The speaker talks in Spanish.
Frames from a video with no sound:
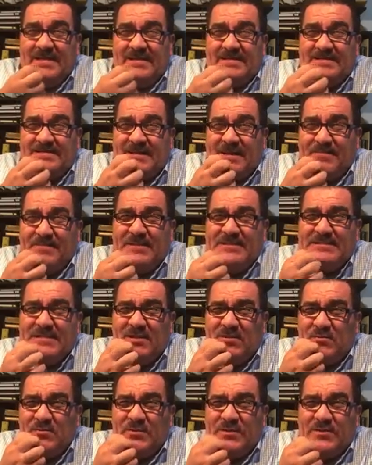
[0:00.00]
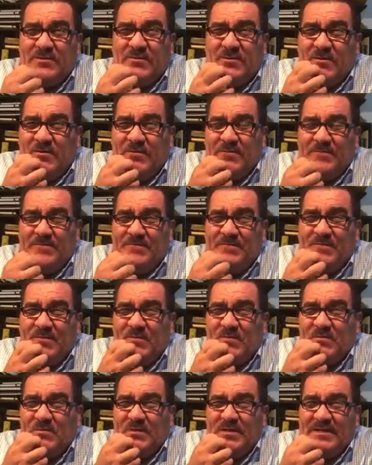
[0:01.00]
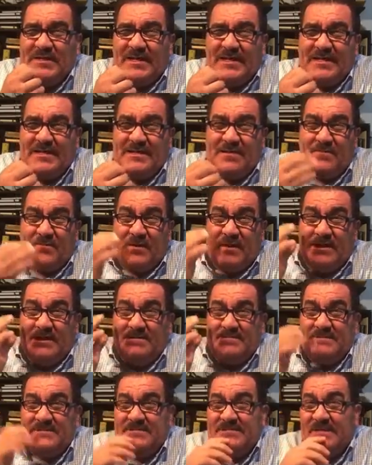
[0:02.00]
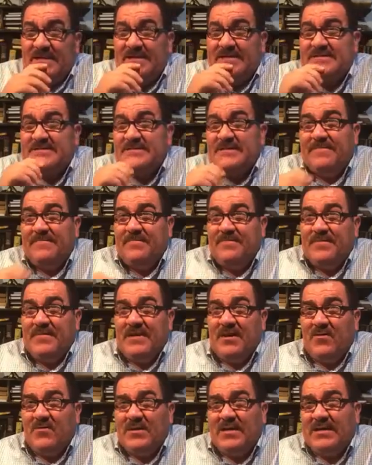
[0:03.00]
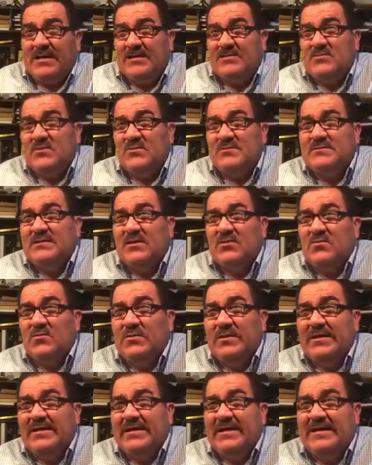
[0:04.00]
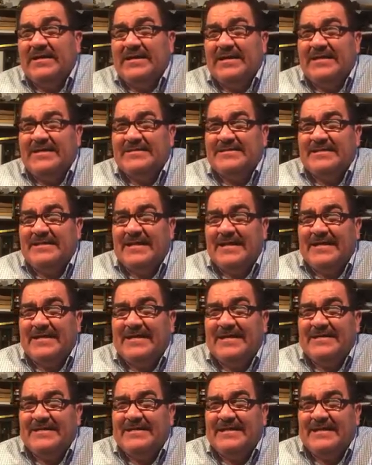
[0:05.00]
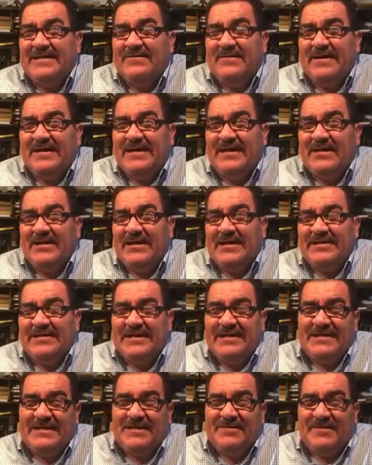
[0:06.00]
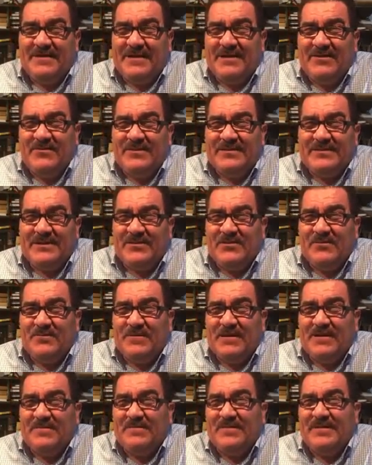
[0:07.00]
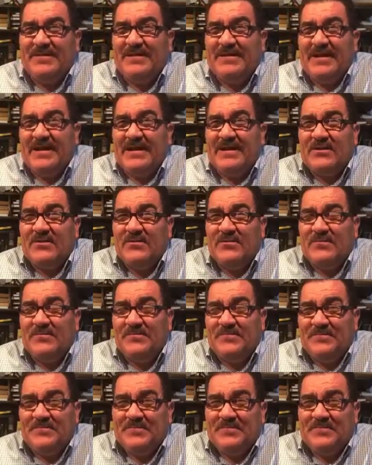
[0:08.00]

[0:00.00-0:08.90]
Sammy se adjudicó, yo soy el ángel de Apocalipsis 10, y ahora Nazón se adjudica que él es el ángel del evangelio, que tiene el evangelio eterno para predicarlo.